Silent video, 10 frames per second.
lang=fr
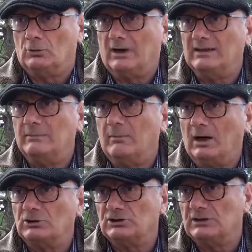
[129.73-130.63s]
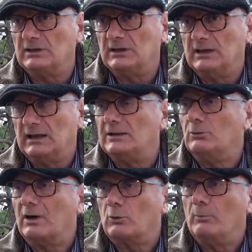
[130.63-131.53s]
de la démarche et,
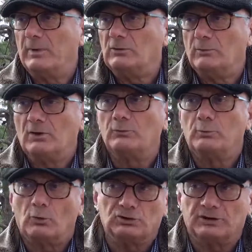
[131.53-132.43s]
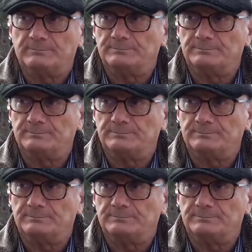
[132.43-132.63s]
de l'accompagnement du projet.